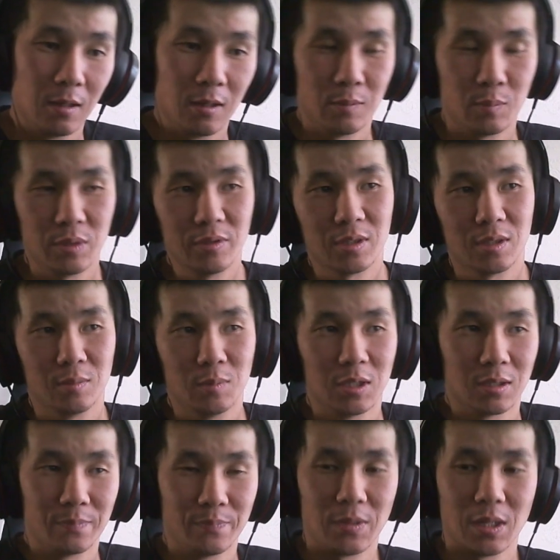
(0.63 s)
Привет,
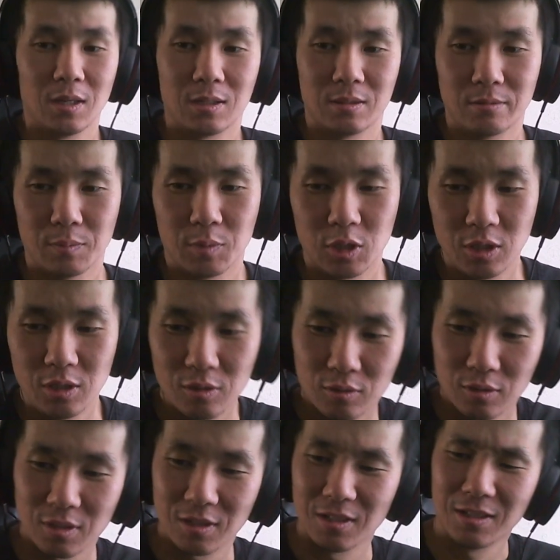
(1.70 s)
ребята, с вами Дженникус.